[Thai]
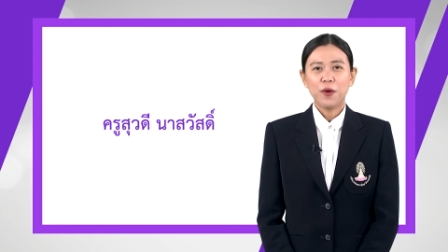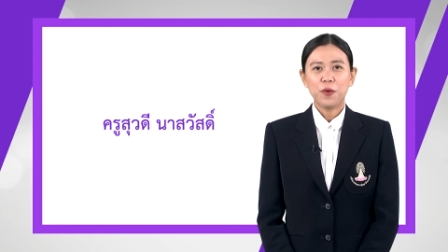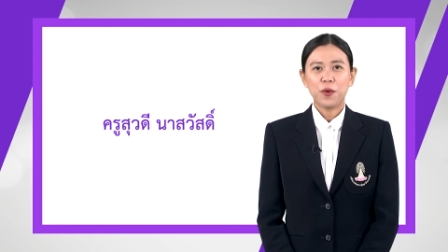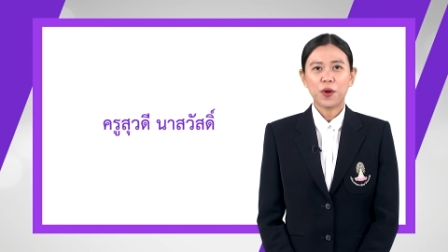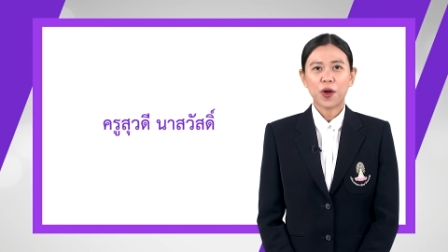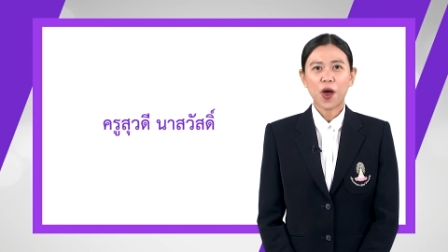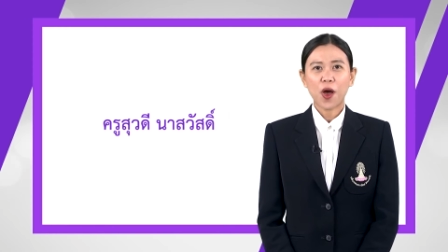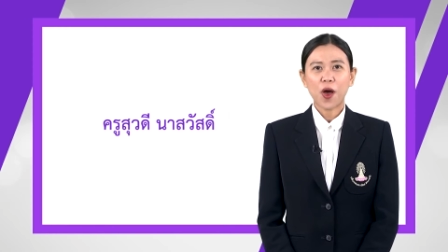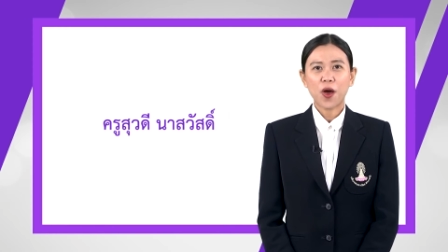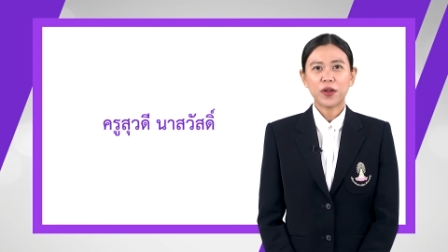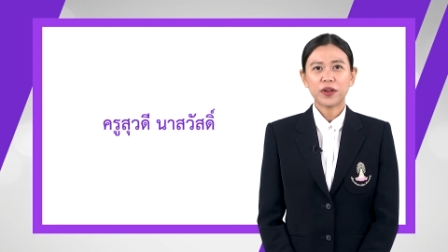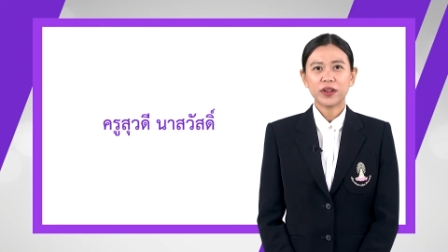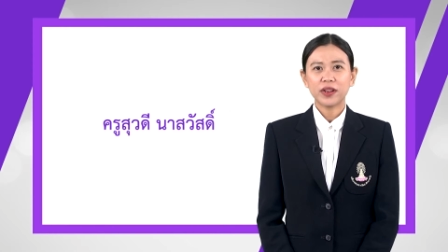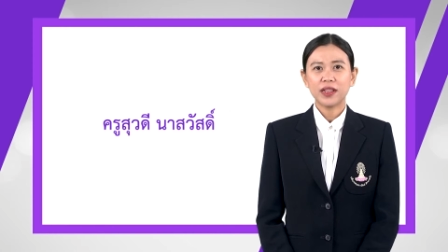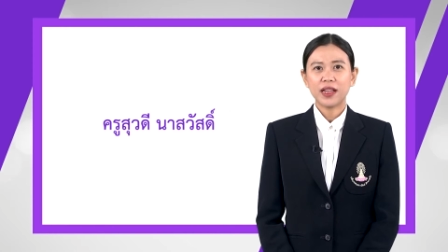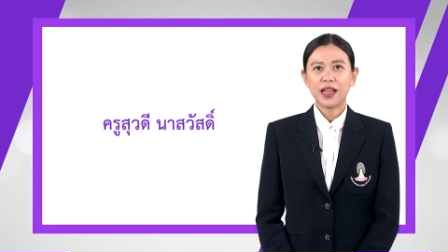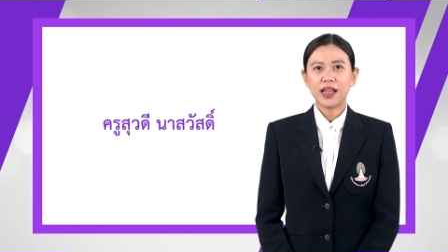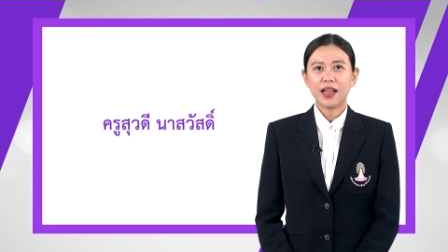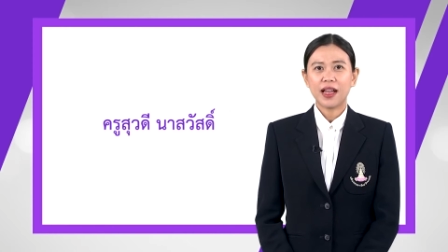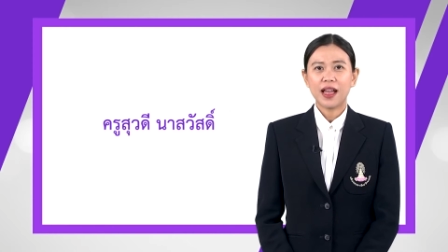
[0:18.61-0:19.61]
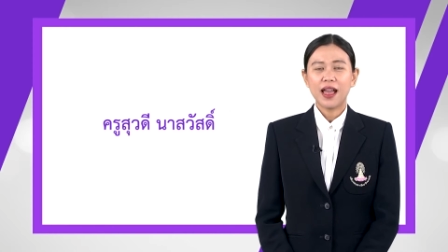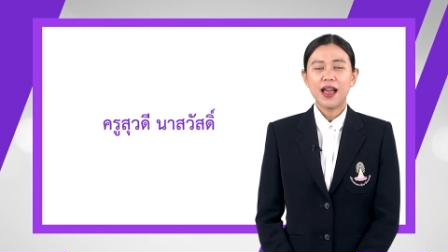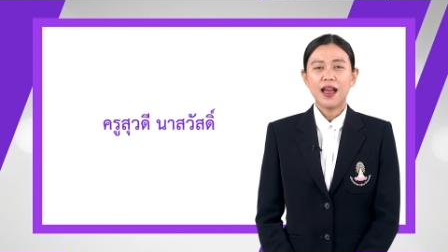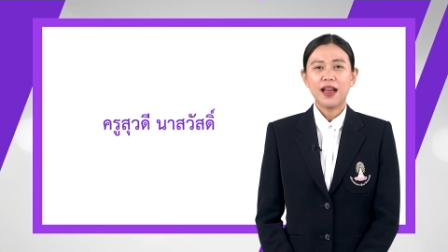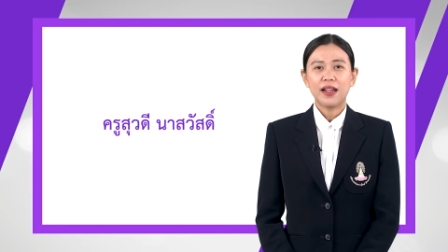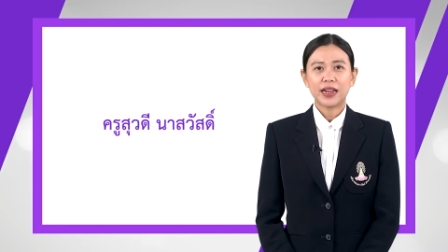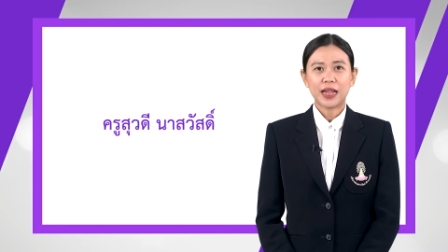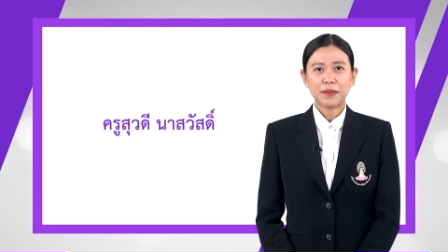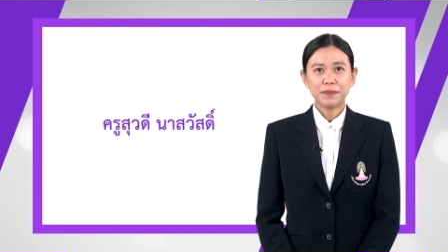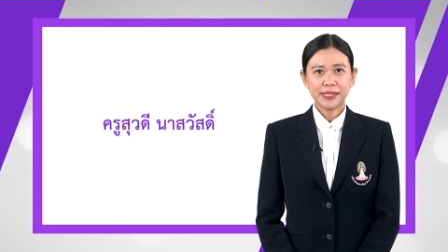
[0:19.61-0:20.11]
หัวข้อเรื่อง
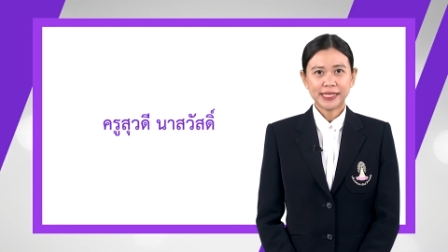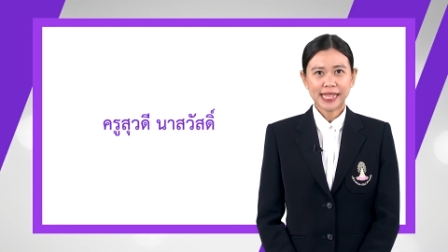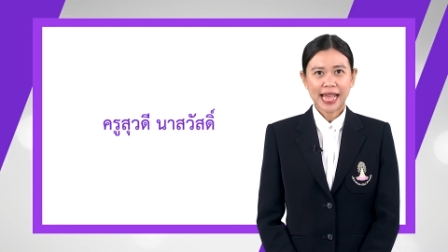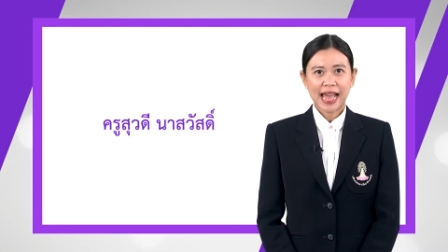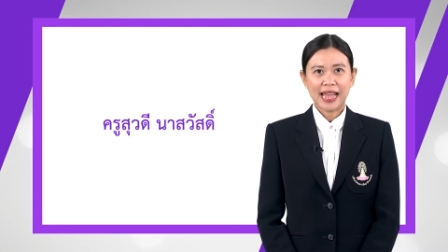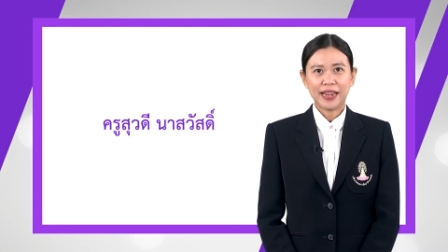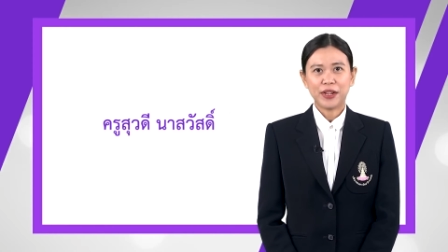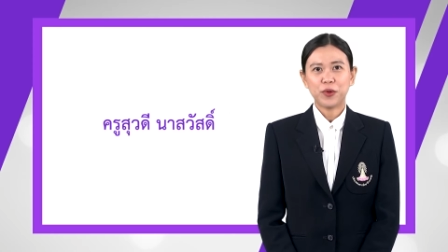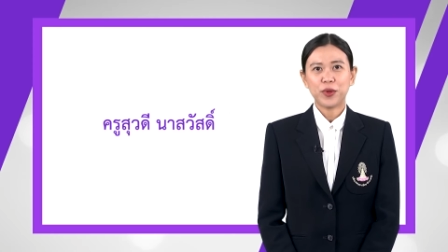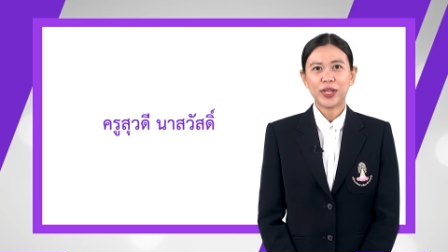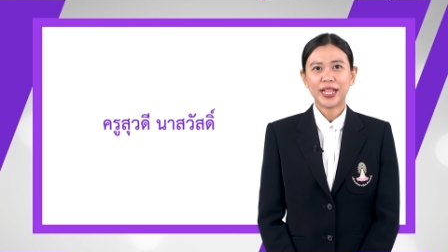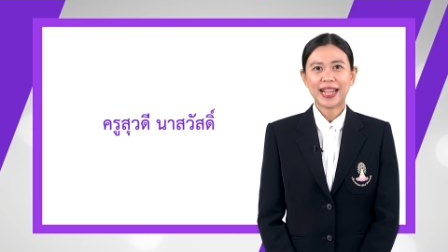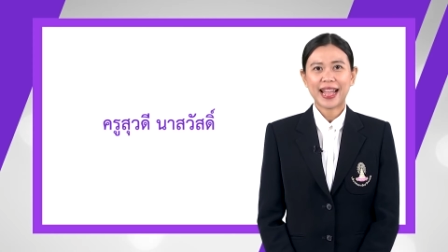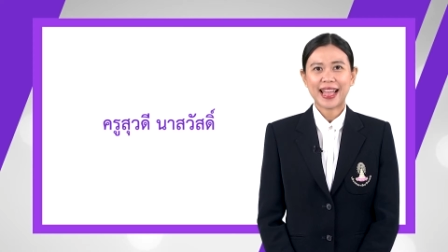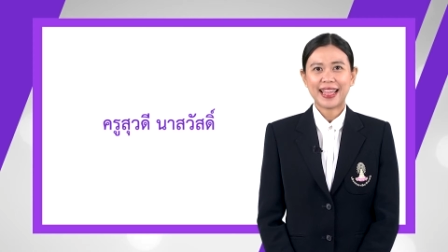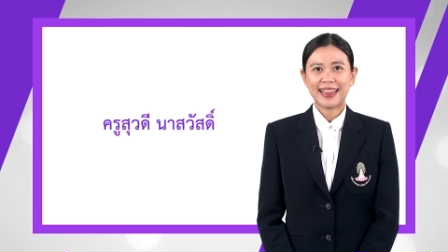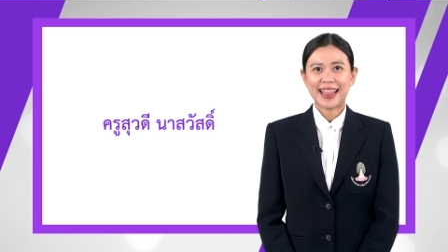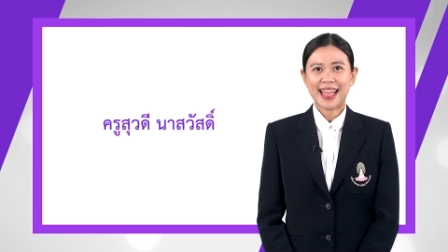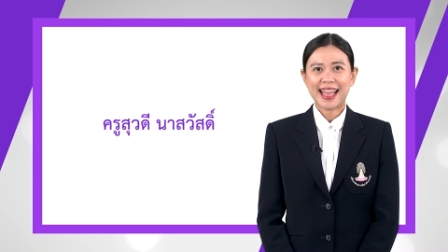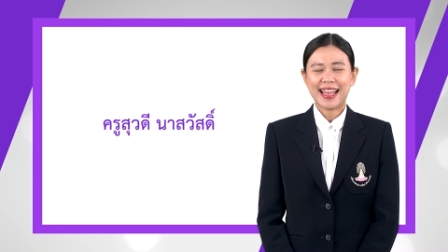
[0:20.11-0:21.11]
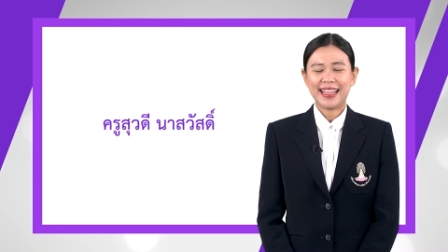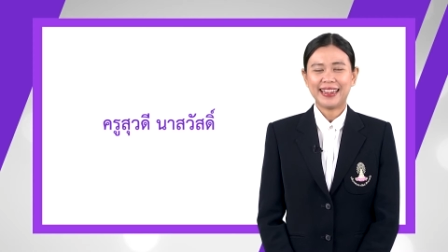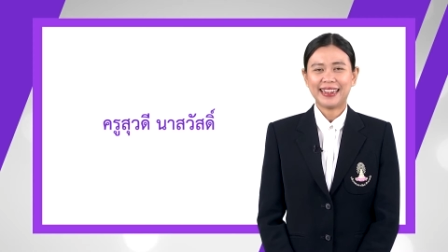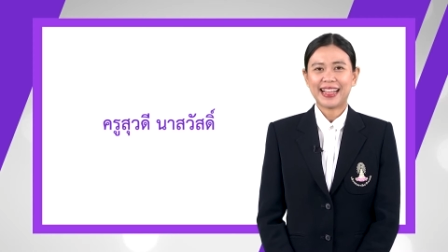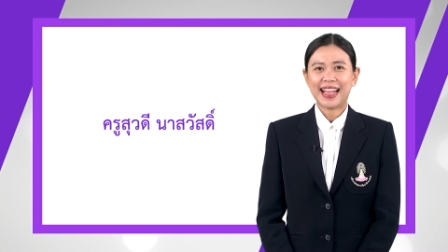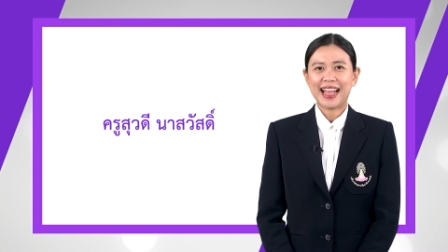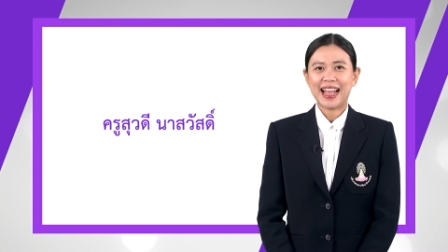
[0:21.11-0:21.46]
รับสารด้วยการอ่าน